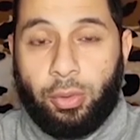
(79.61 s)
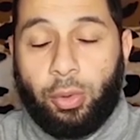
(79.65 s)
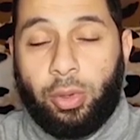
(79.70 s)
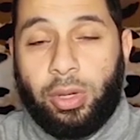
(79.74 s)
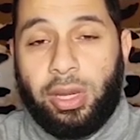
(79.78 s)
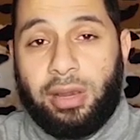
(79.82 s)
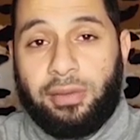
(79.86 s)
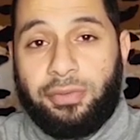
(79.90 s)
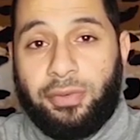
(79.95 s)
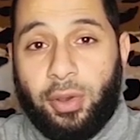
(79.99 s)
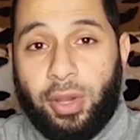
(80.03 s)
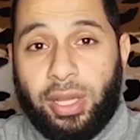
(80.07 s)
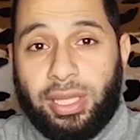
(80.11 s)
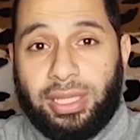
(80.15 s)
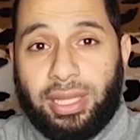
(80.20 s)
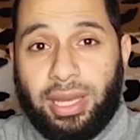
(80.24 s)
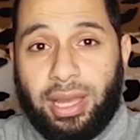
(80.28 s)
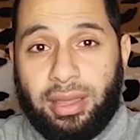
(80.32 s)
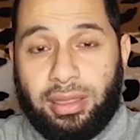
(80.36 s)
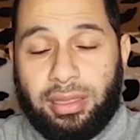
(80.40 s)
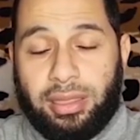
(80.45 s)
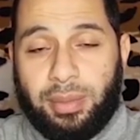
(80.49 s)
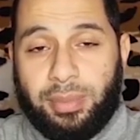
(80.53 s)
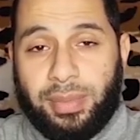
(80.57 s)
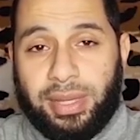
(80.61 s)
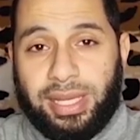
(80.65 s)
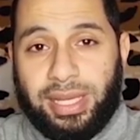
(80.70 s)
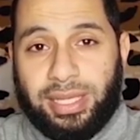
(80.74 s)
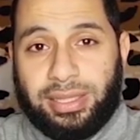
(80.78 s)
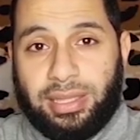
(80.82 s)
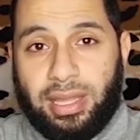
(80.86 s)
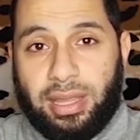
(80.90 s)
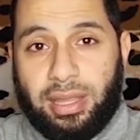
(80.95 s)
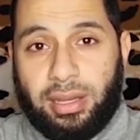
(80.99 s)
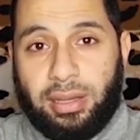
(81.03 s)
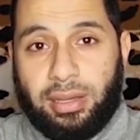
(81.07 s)
وكل الفوائد العظيمة اللي
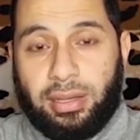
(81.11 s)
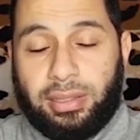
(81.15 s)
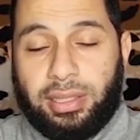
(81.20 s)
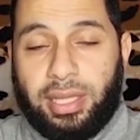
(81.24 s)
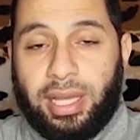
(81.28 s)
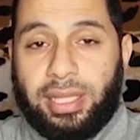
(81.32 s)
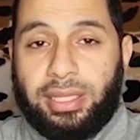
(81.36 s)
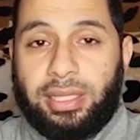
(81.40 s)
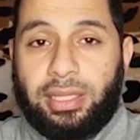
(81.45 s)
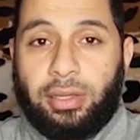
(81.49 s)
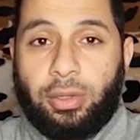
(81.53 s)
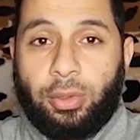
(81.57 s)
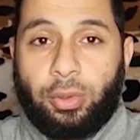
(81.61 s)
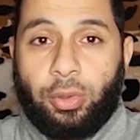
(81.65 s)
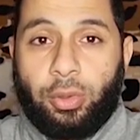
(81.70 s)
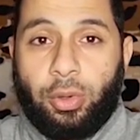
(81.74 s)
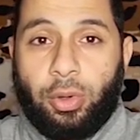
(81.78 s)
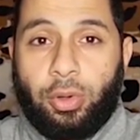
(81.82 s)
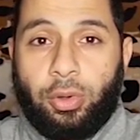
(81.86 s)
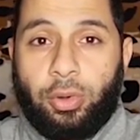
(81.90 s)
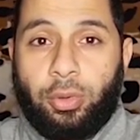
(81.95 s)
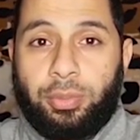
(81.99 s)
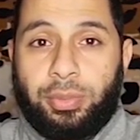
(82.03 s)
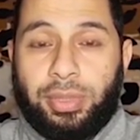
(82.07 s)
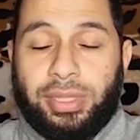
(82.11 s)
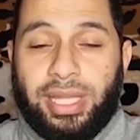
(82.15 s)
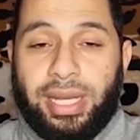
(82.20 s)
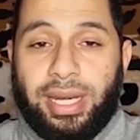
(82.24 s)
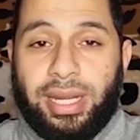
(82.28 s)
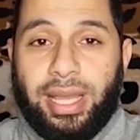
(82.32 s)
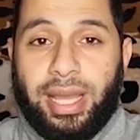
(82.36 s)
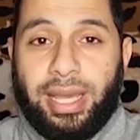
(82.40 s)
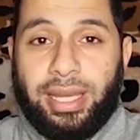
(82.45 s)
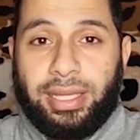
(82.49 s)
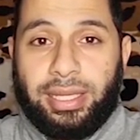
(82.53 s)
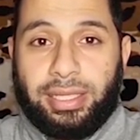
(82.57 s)
احنا ذكرناها دي للكركم
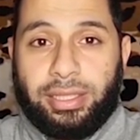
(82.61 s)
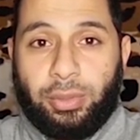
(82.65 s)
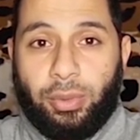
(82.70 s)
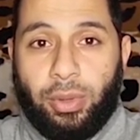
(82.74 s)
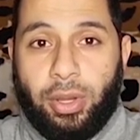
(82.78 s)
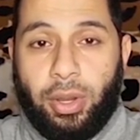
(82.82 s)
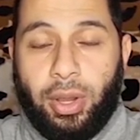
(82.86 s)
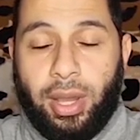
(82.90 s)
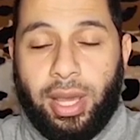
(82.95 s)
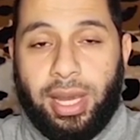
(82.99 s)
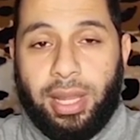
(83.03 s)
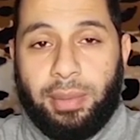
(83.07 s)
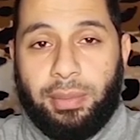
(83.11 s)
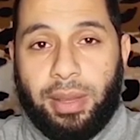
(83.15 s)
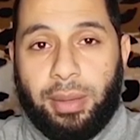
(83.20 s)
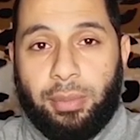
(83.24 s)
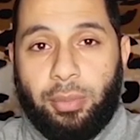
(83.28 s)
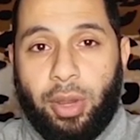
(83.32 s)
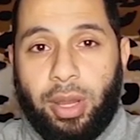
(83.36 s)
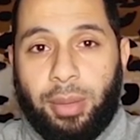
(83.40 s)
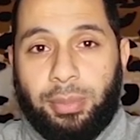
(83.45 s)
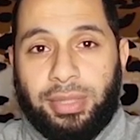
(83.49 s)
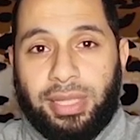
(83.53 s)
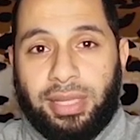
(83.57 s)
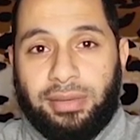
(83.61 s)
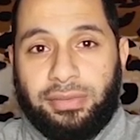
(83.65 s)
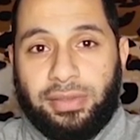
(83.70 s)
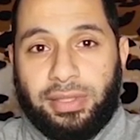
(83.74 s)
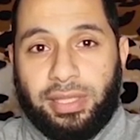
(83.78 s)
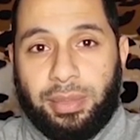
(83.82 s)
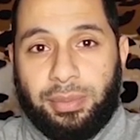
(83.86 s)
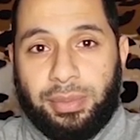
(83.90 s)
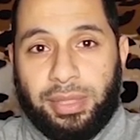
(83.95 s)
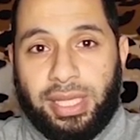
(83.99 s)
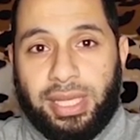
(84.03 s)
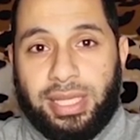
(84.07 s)
بترجع لاحتوائه على مجموعة من
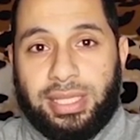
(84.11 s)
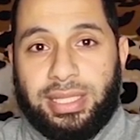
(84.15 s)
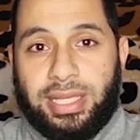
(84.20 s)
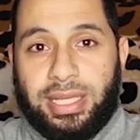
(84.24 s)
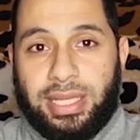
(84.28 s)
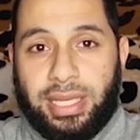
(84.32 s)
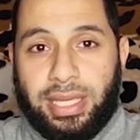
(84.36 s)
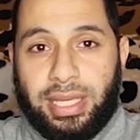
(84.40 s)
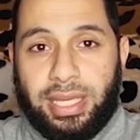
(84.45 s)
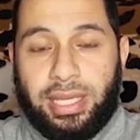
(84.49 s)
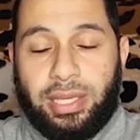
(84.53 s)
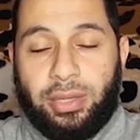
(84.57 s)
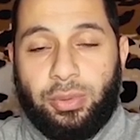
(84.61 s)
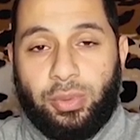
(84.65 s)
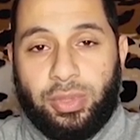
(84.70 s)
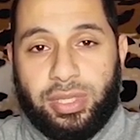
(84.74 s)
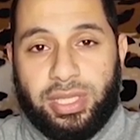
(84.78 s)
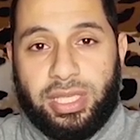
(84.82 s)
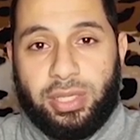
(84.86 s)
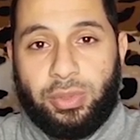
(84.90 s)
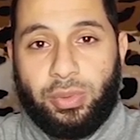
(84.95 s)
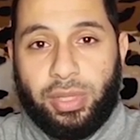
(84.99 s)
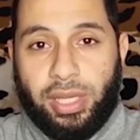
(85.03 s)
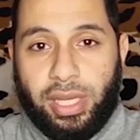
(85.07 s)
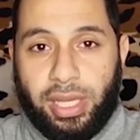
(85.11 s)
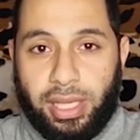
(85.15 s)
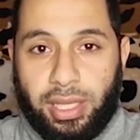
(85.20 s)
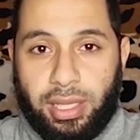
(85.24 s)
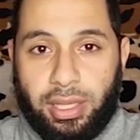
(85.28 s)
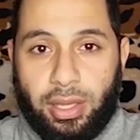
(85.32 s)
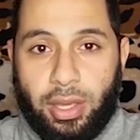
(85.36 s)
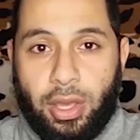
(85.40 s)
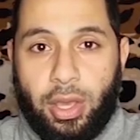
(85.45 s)
الفيتامينات زي E و C و K